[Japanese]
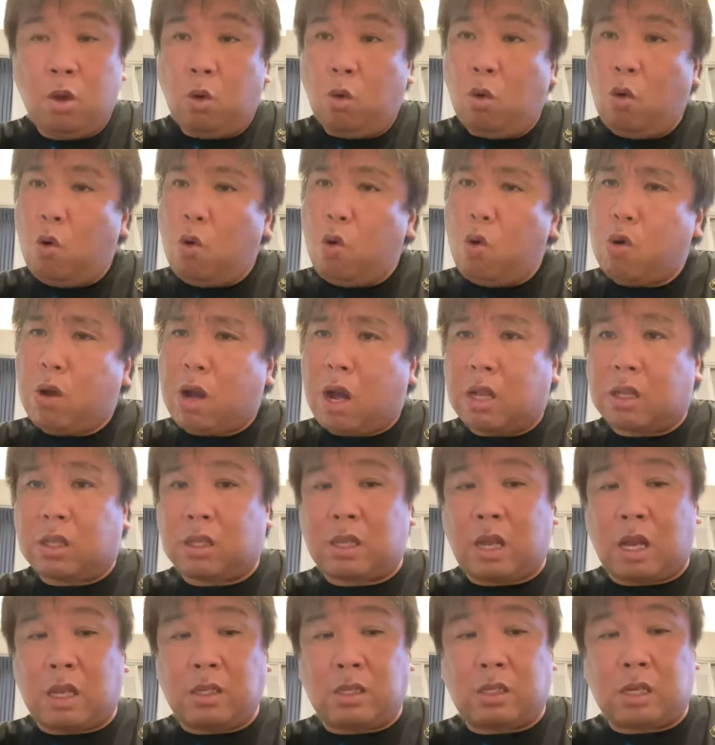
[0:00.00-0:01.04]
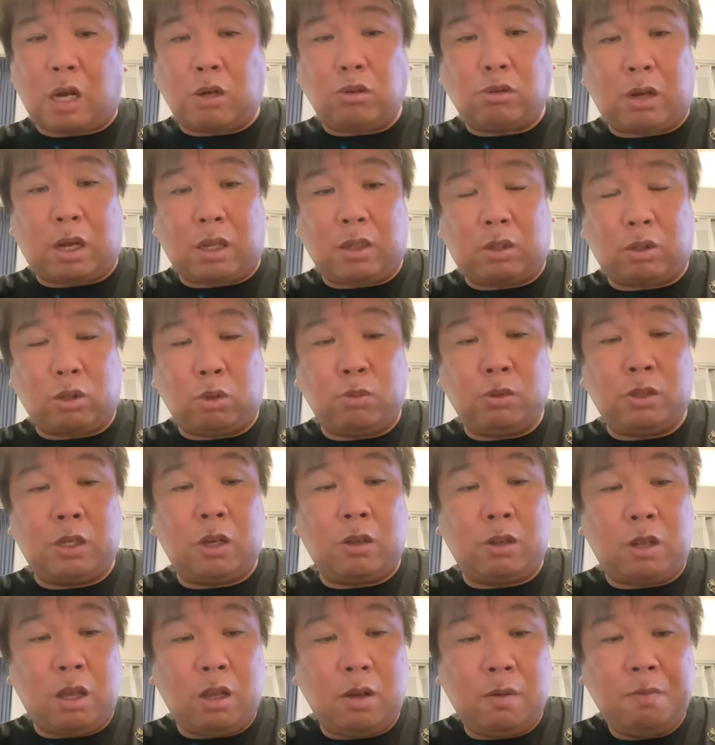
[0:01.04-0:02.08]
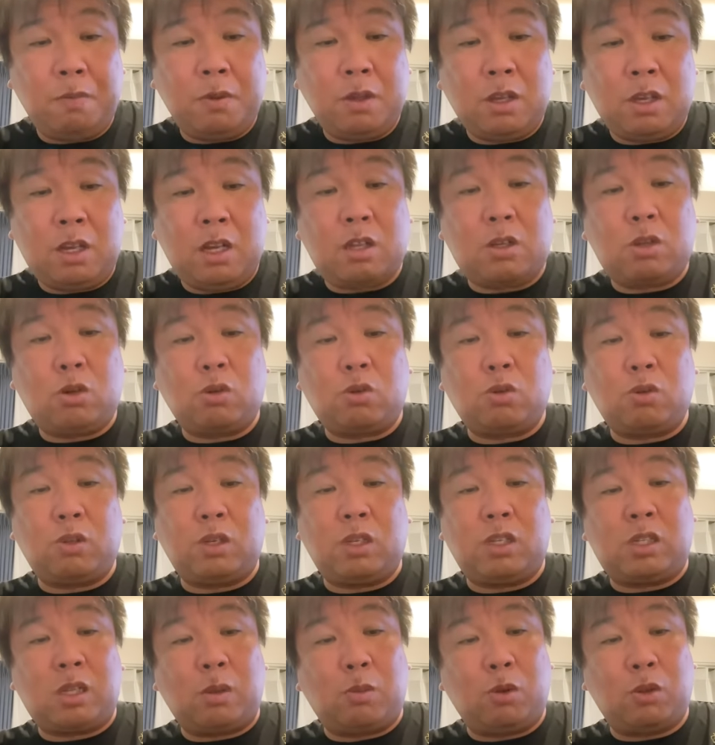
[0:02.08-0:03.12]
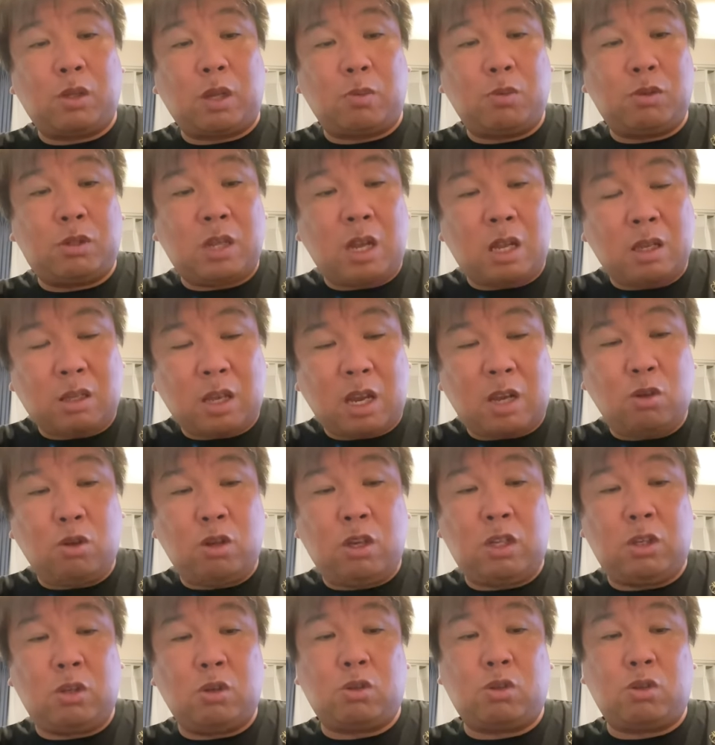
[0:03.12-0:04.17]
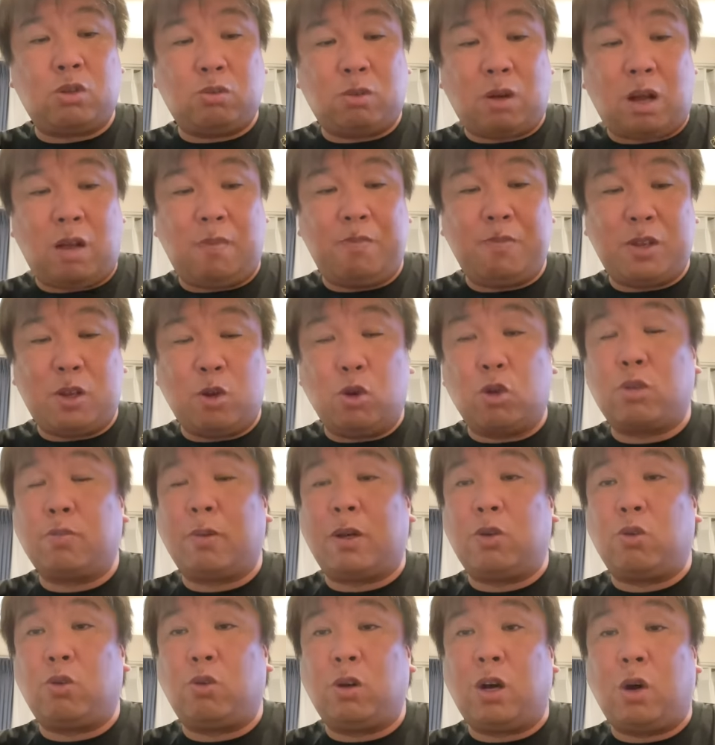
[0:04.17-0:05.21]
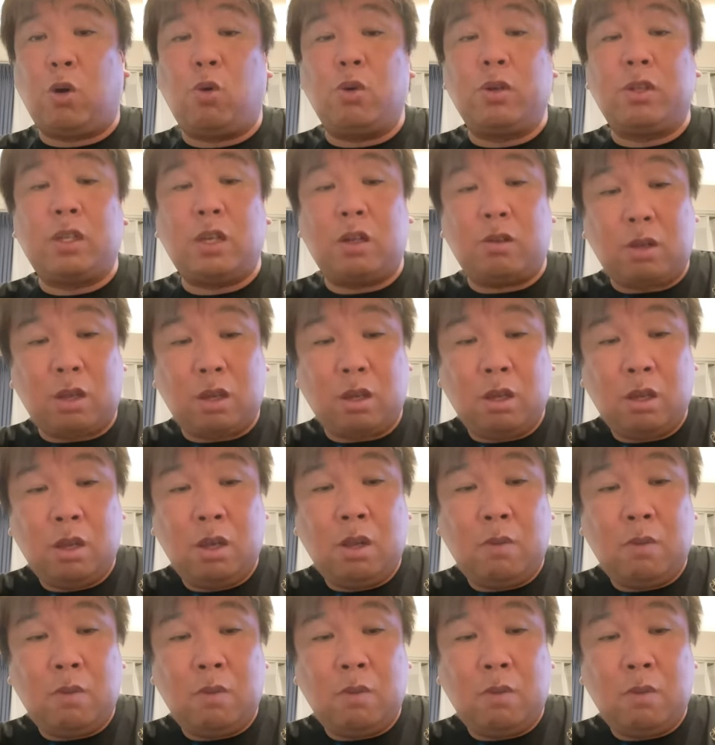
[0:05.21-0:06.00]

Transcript: 多かったんちゃうかって思うんだよね。ヒット数にしても多分全体のヒット数は広島の方が多いんだよね。